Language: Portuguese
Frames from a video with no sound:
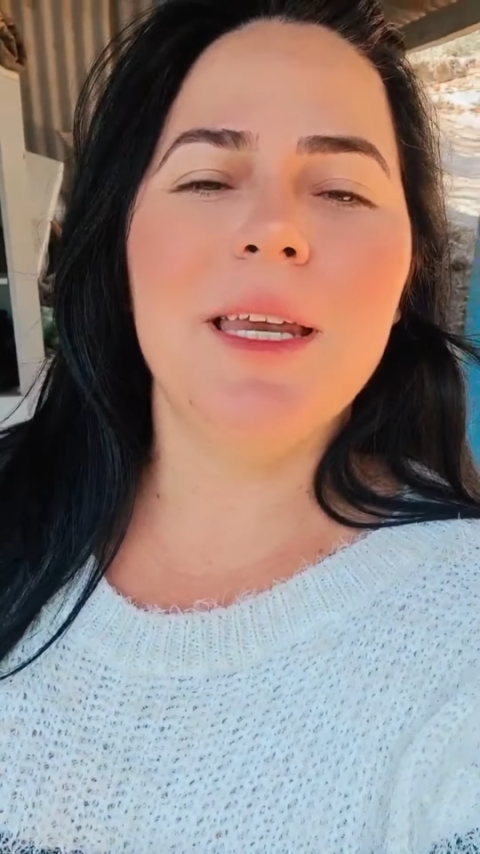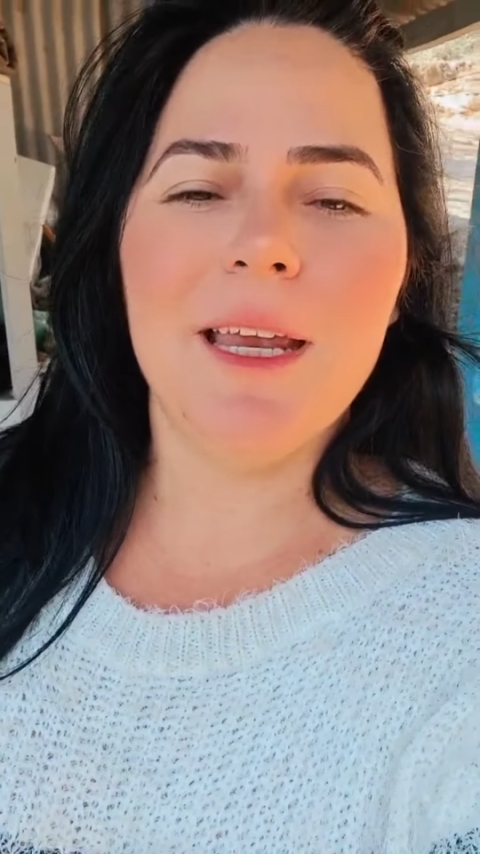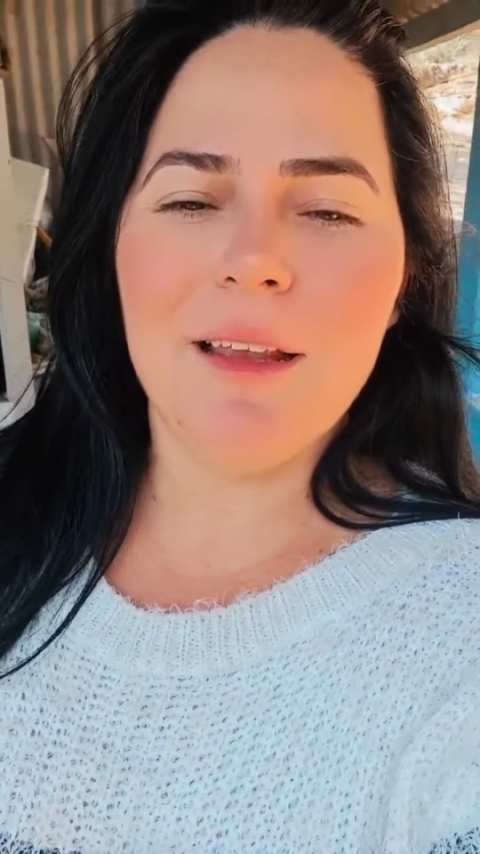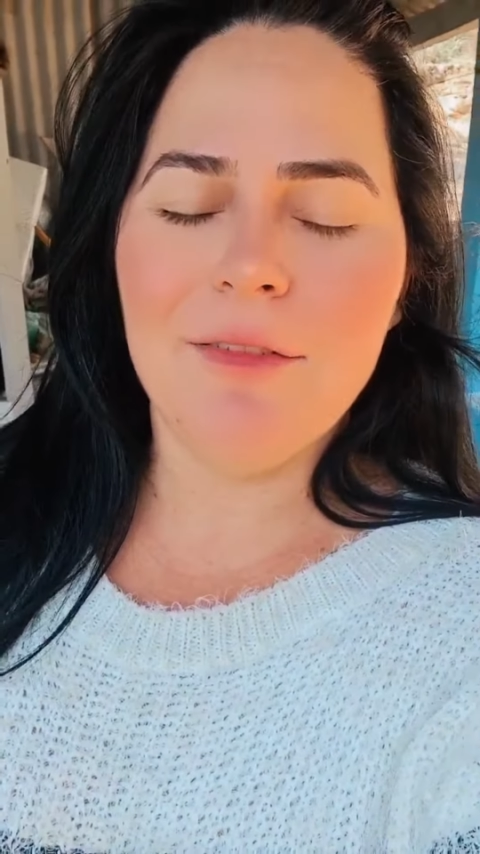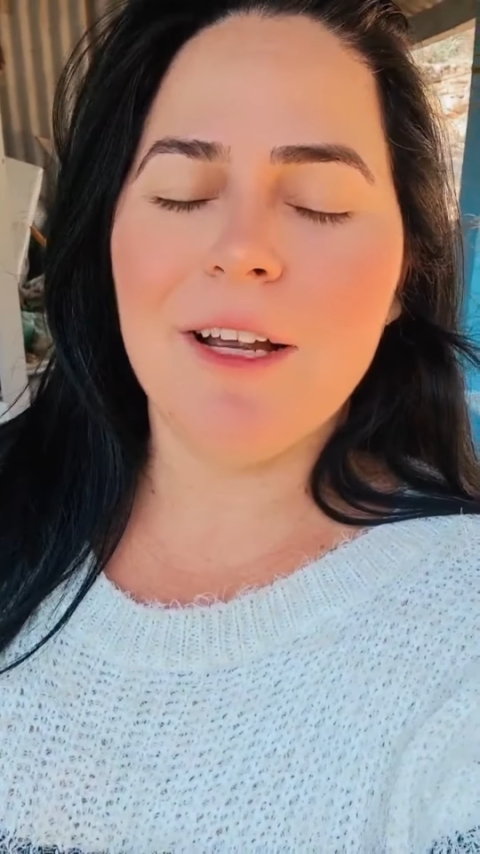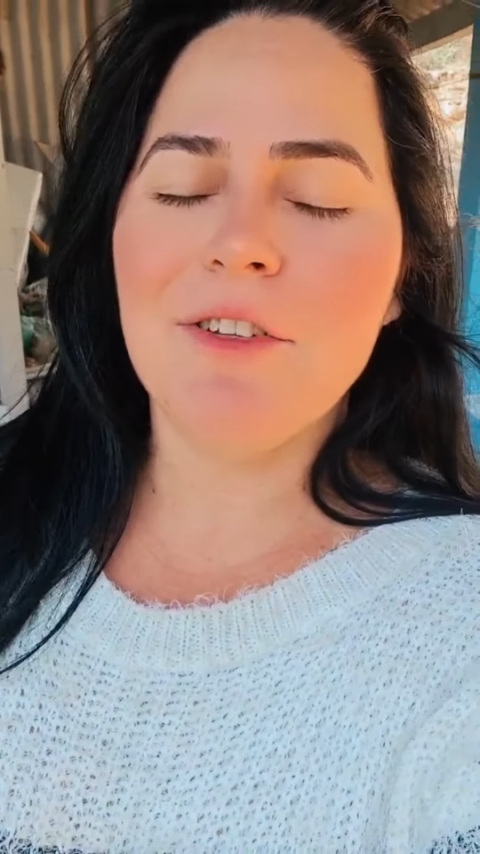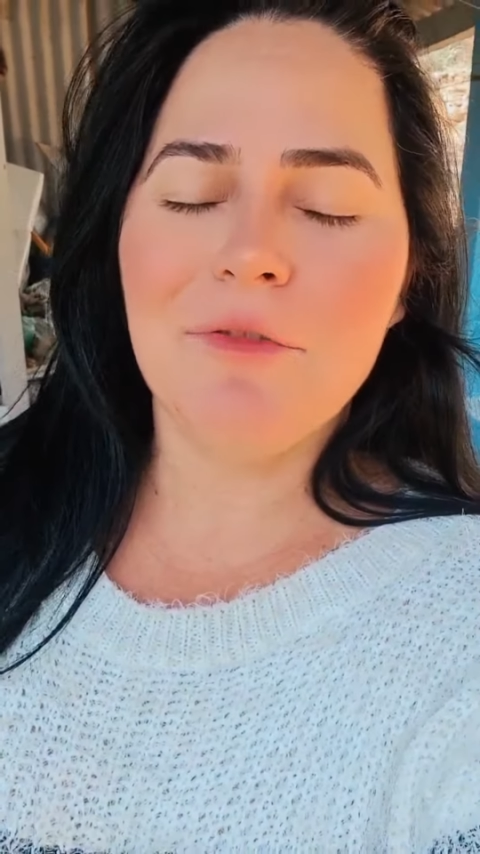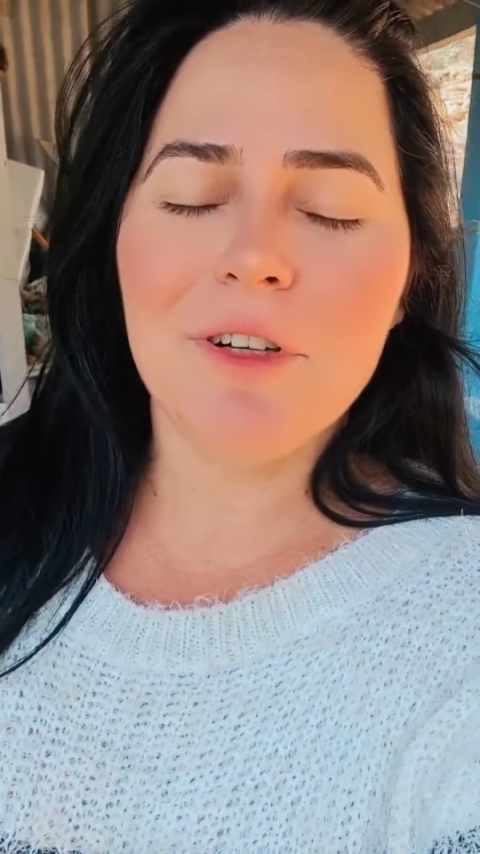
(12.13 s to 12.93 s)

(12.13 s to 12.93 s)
que Ele vai te